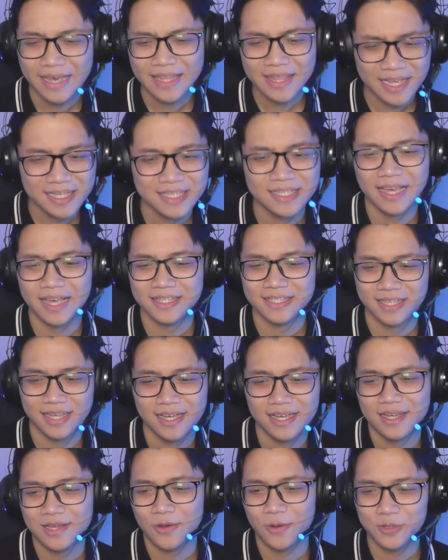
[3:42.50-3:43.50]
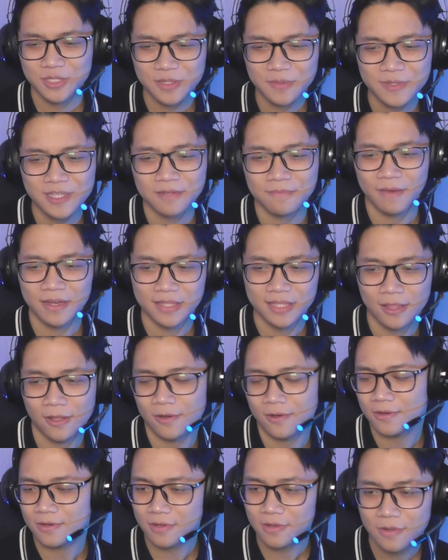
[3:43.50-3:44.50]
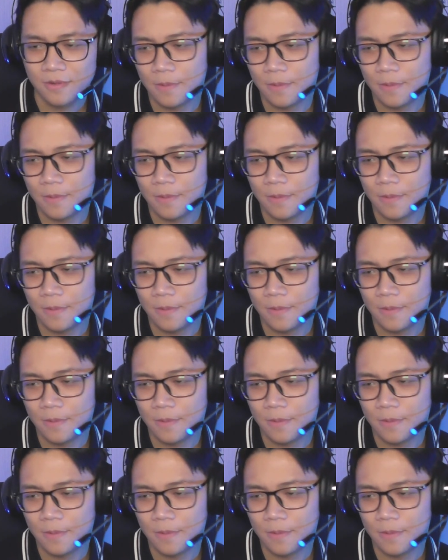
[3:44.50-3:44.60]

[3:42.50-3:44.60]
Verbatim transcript: enak sih guys ya gue sih menikmati loh